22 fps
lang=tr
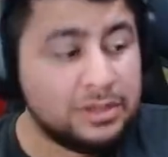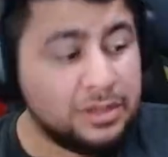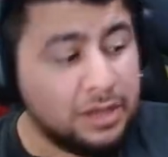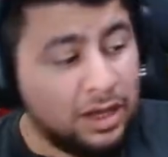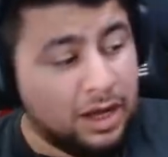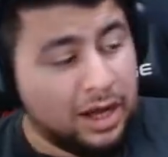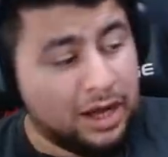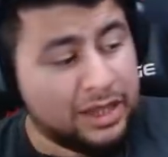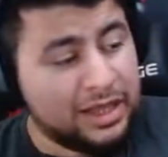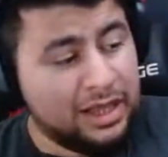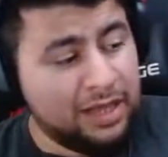
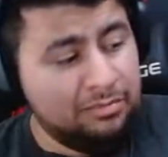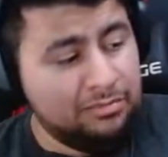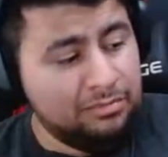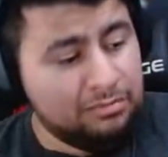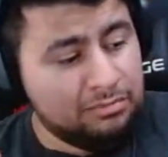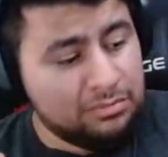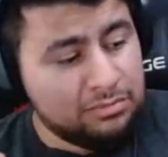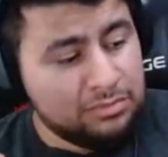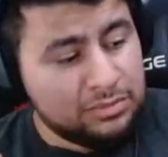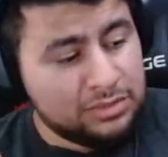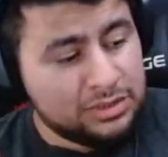Adam
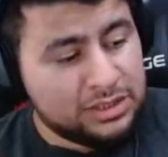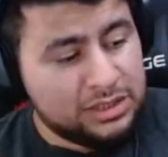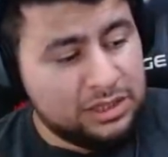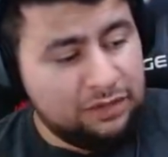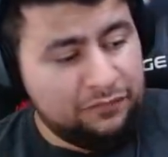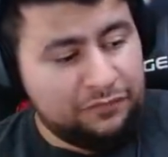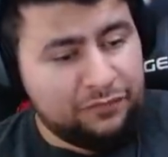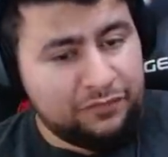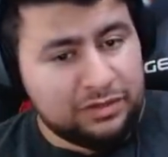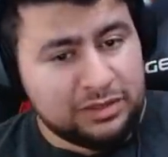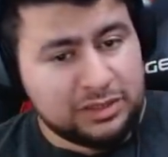
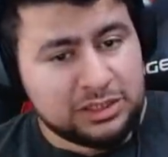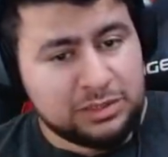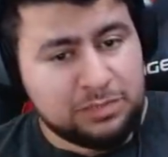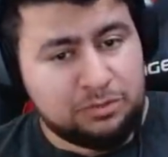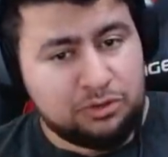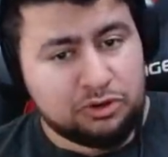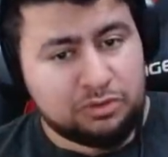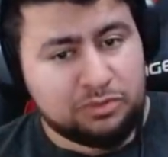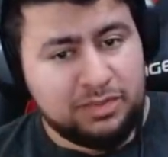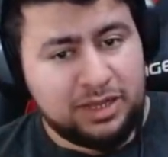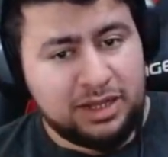Sırf
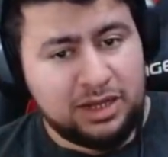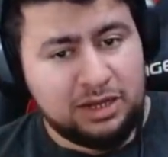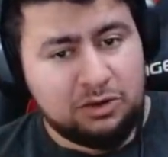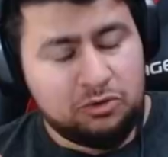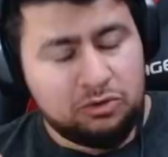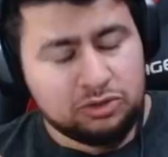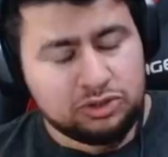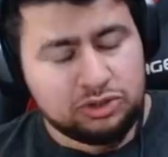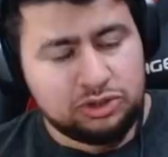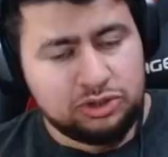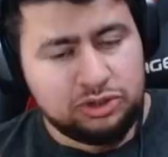sportmenlik
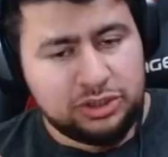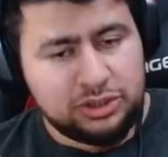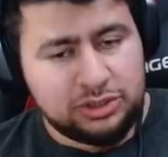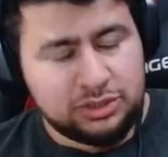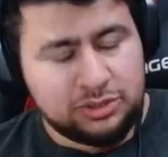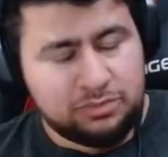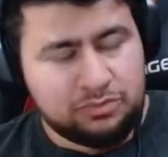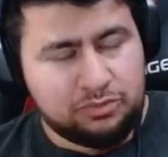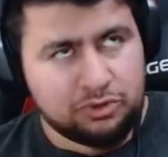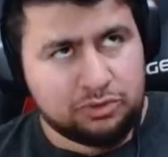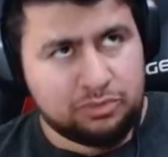olsun diye
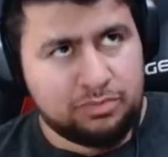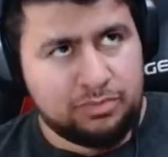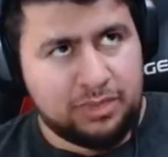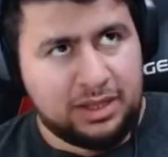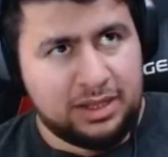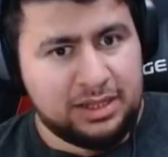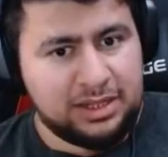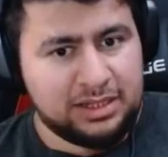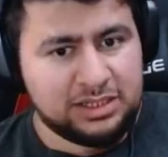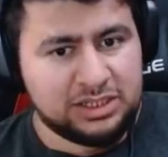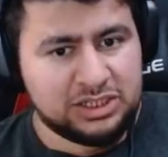
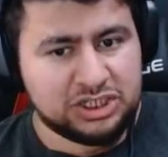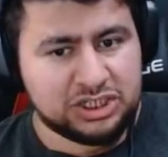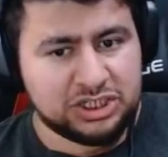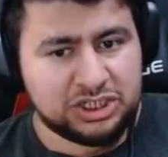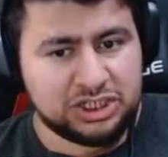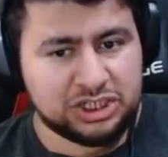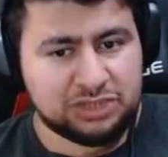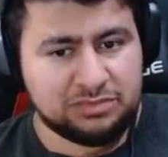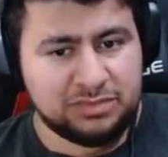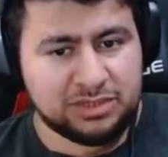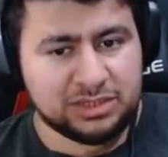sportmenliğin dışına
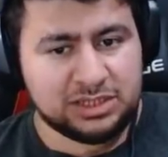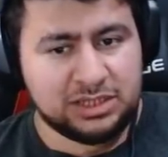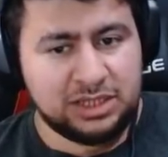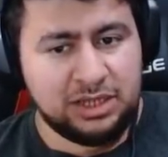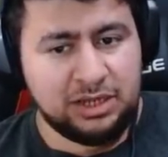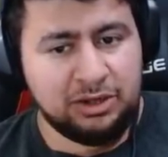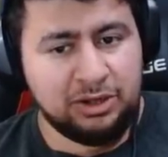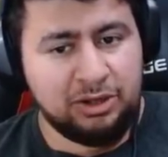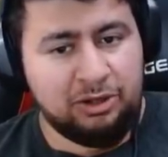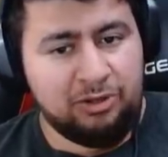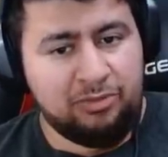çıkmasın
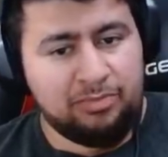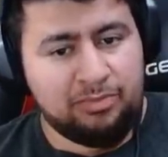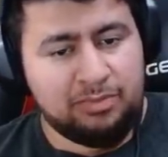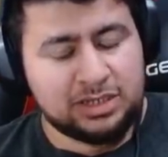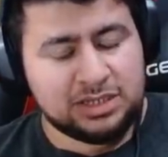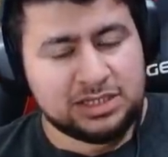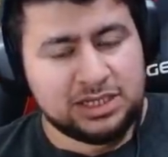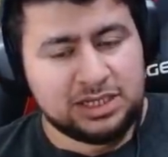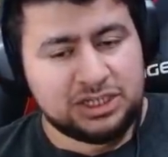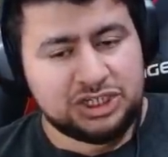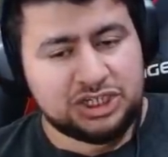diye
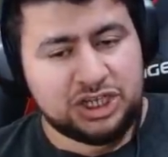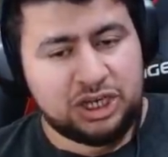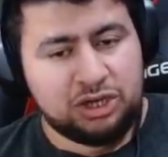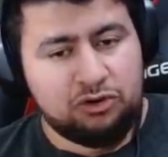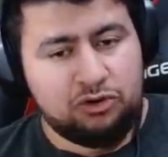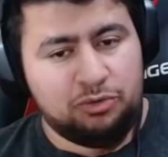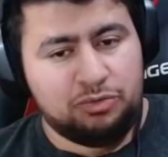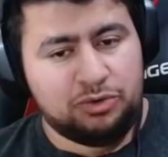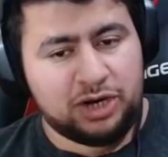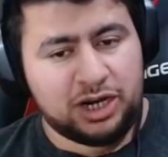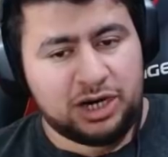mesela şey
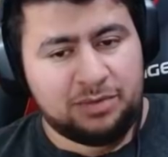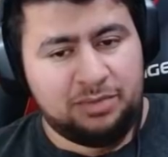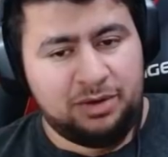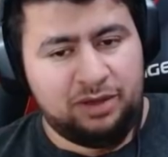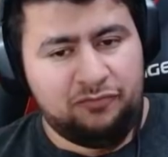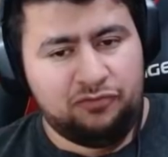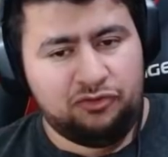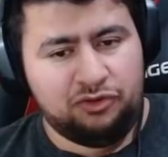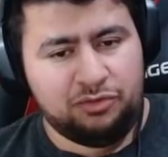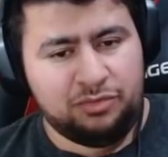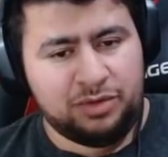öbür arabayı
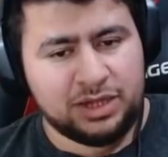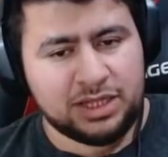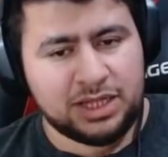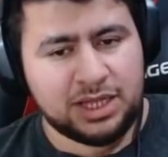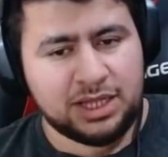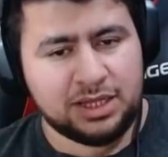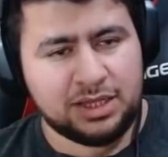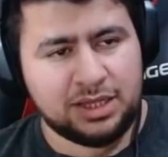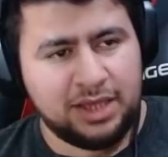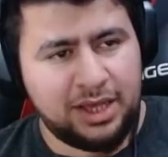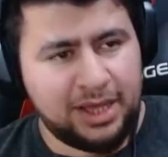vurmadı.
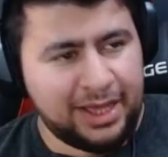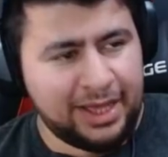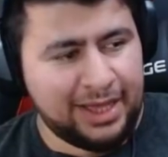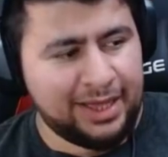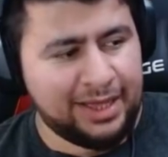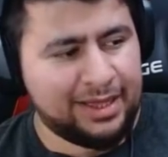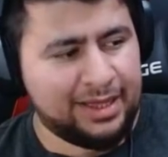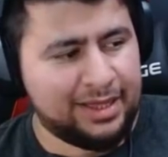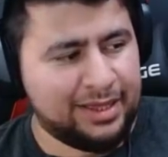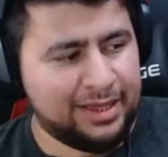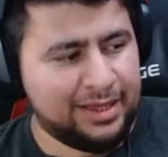Ya
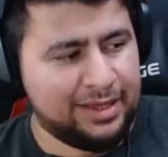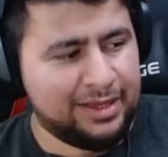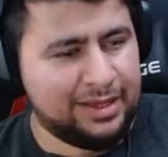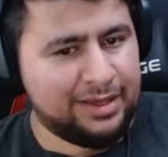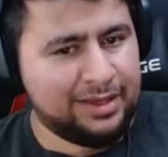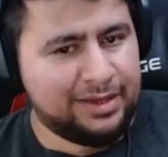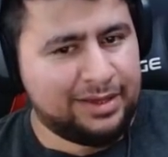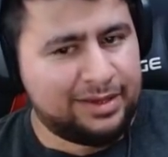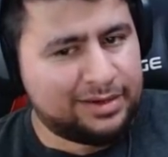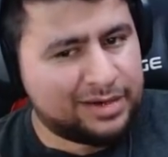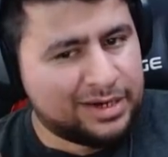
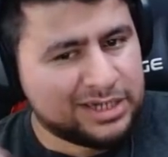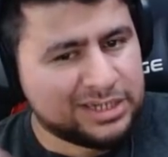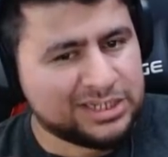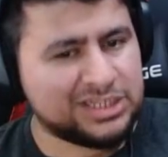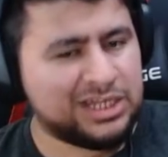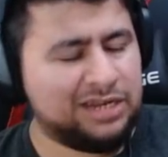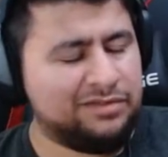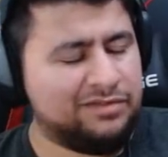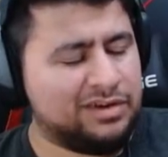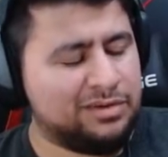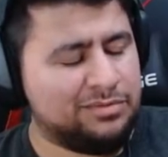kaç
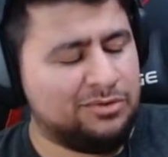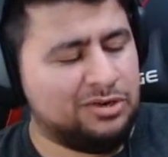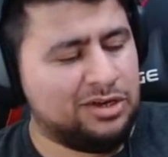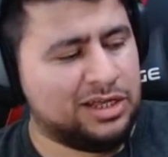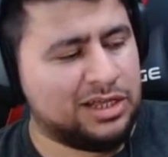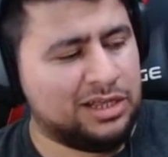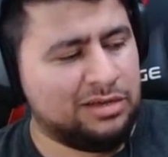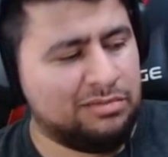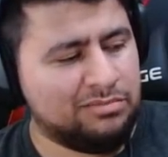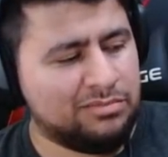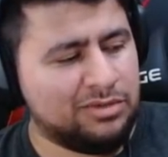tane var böyle
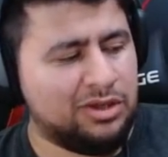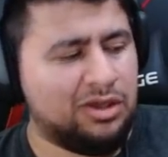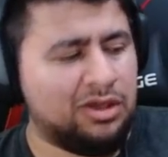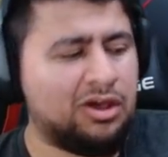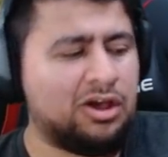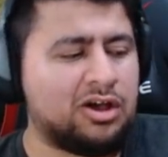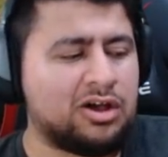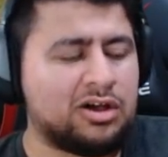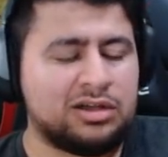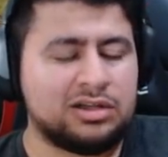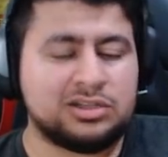adam? Ya
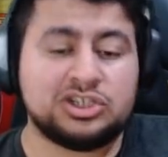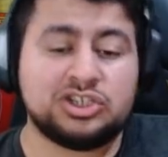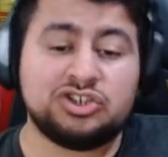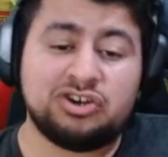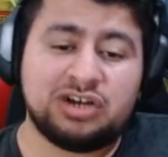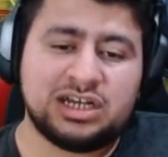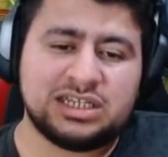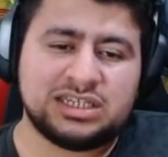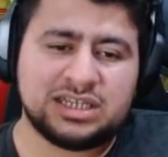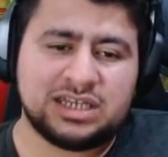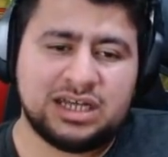
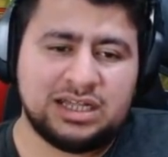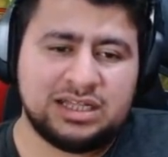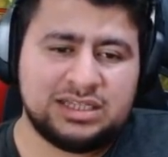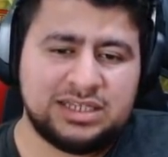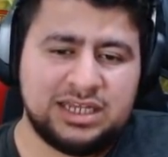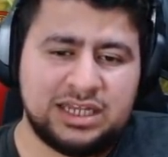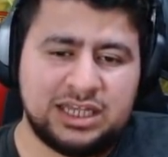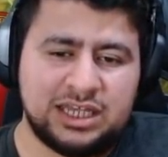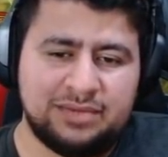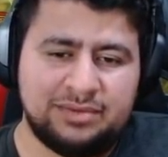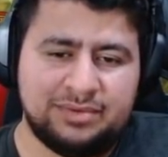çok az kaldı
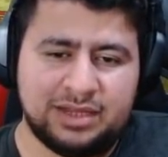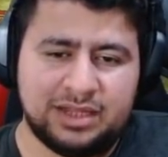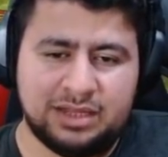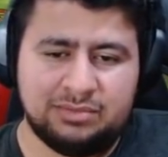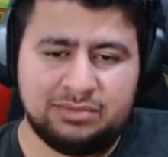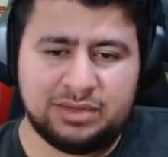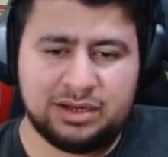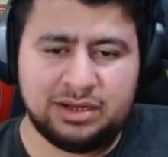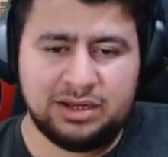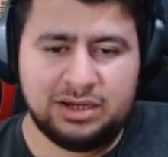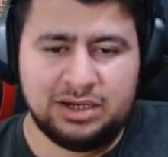senin gibi
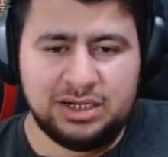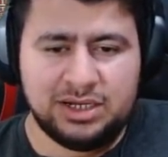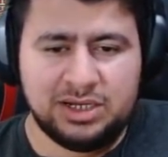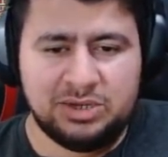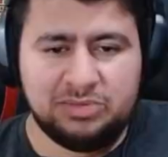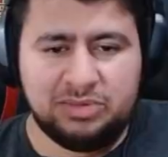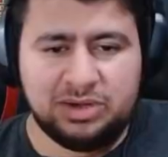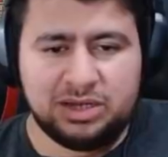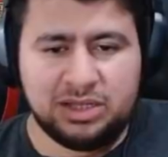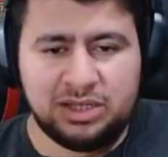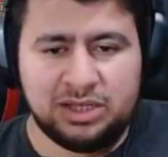adamlar.
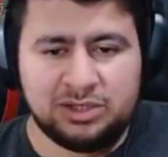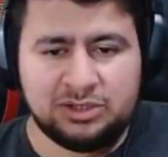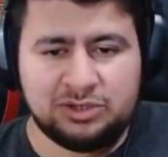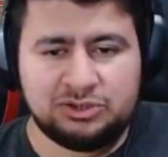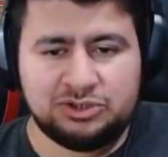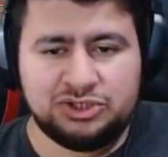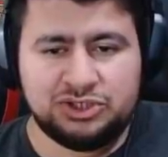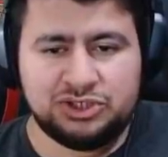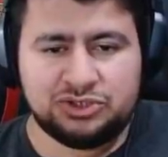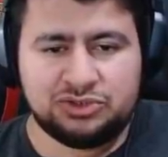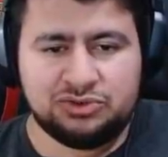Bak ne güzel
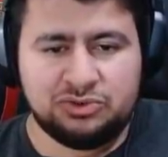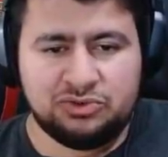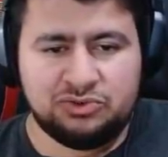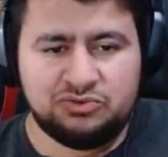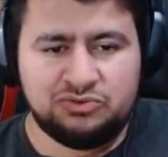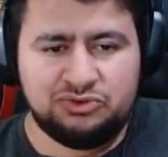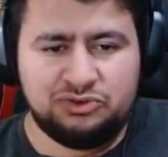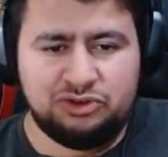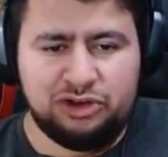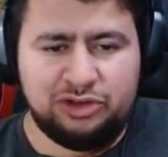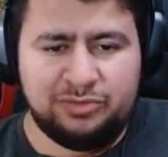küçücük oldu.
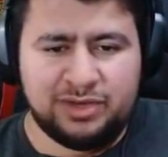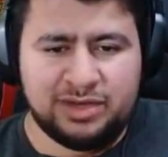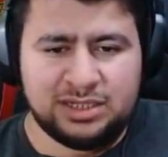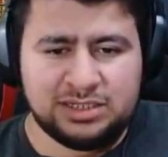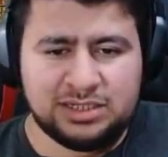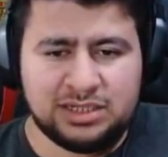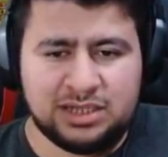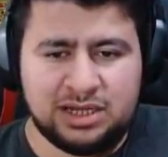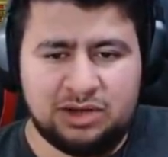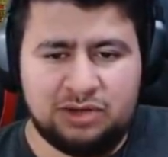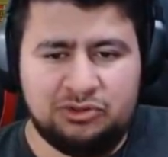Uno'ya
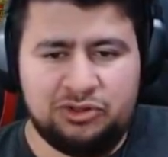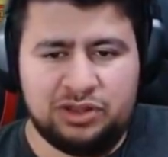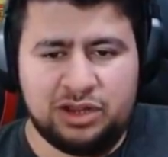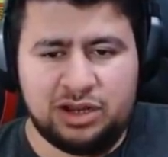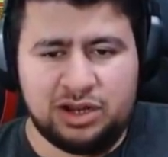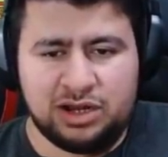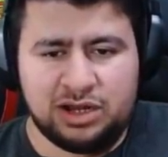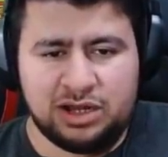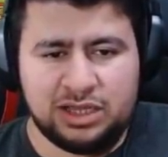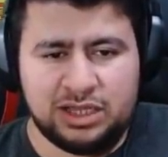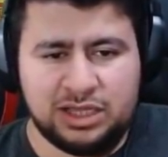benzedi. Önden
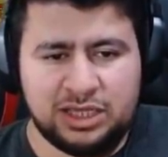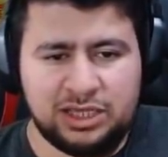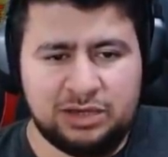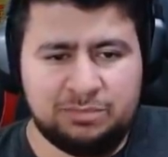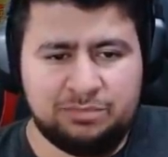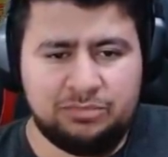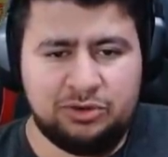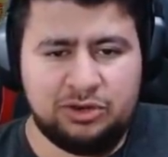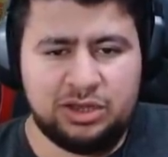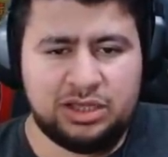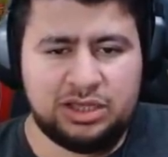arkadan
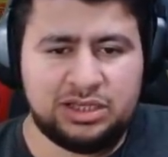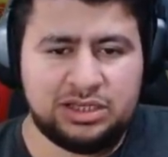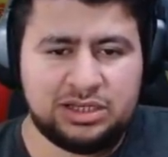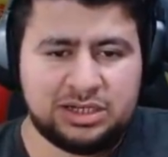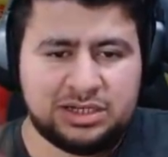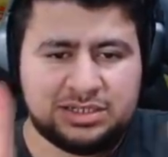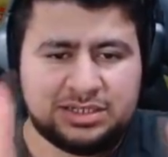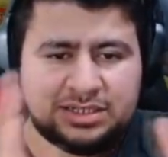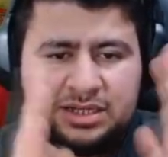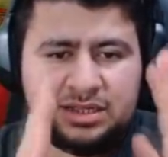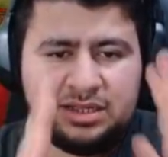yap böyle
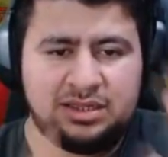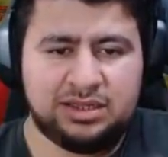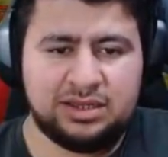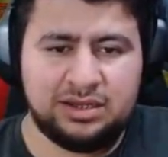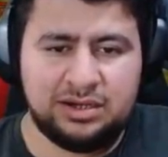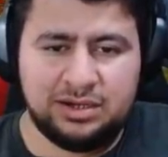kısaldı.